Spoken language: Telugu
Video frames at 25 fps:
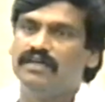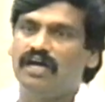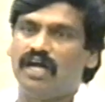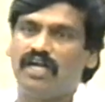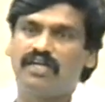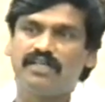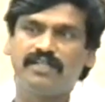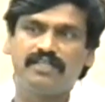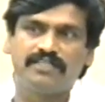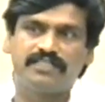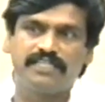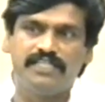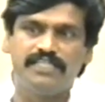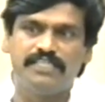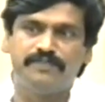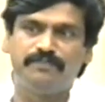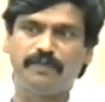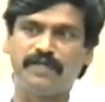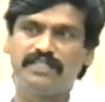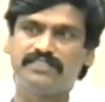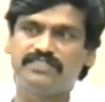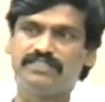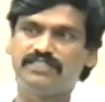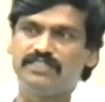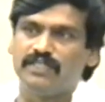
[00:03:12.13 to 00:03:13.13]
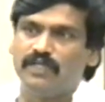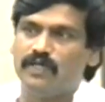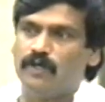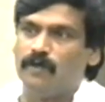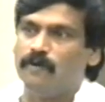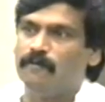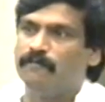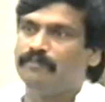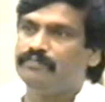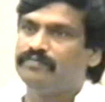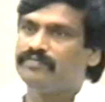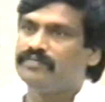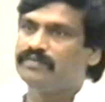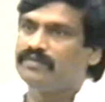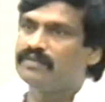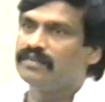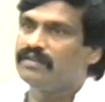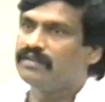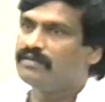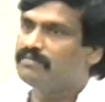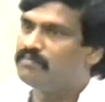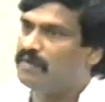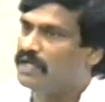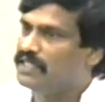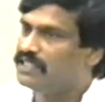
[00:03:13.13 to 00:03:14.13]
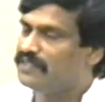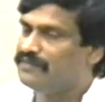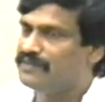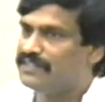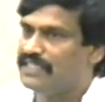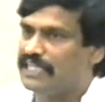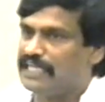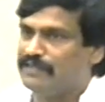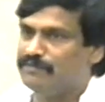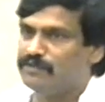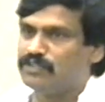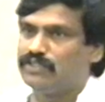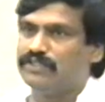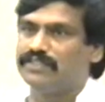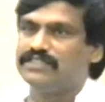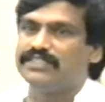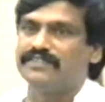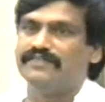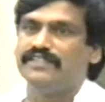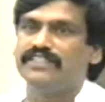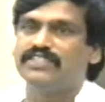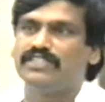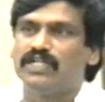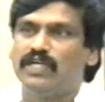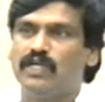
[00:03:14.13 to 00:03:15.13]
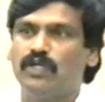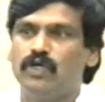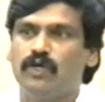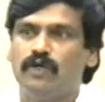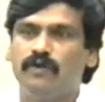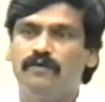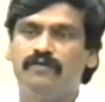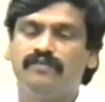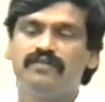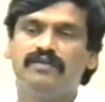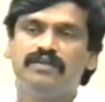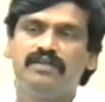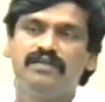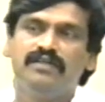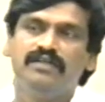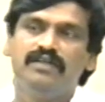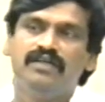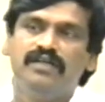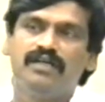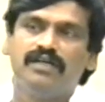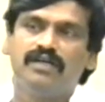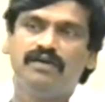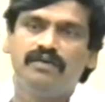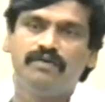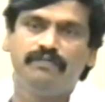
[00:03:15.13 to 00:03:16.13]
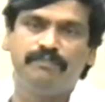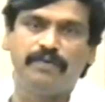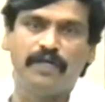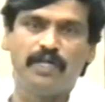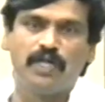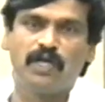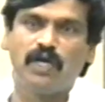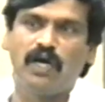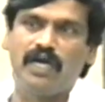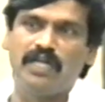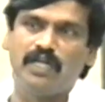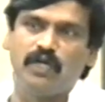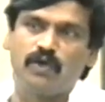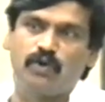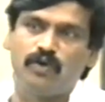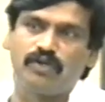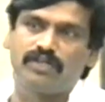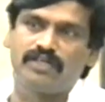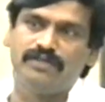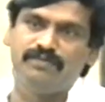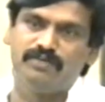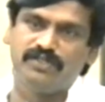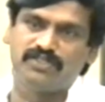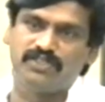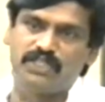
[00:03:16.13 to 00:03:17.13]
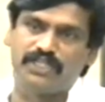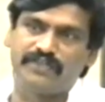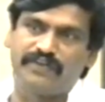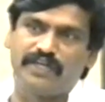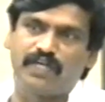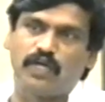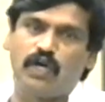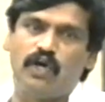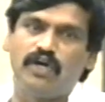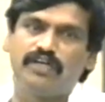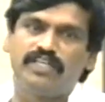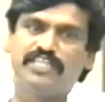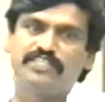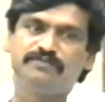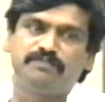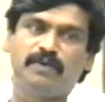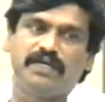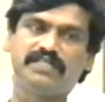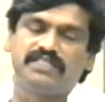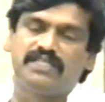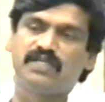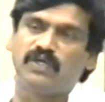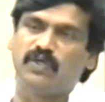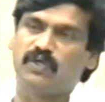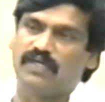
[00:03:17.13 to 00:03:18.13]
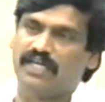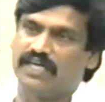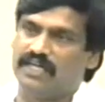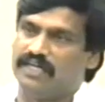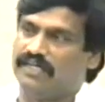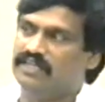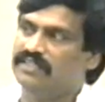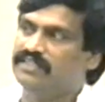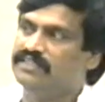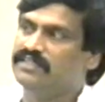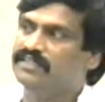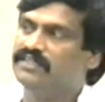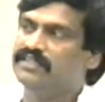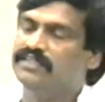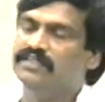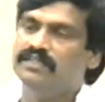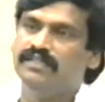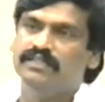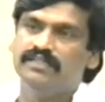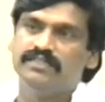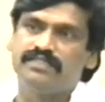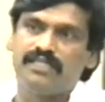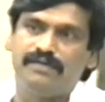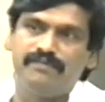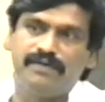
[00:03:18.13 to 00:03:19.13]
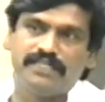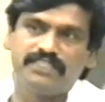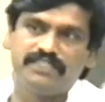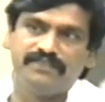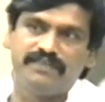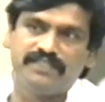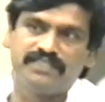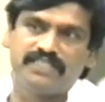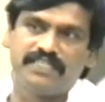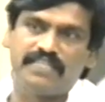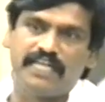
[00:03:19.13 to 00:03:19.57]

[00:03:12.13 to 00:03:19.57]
అడ్రస్ లేని పరిస్థితుల్లో పంతొమ్మిది వందల తొమ్మిది సంవత్సరంలో పెనుగాల్లో కొట్టుకుపోతున్నటువంటి కాంగ్రెస్ పార్టీ కూడా సమర్థవంత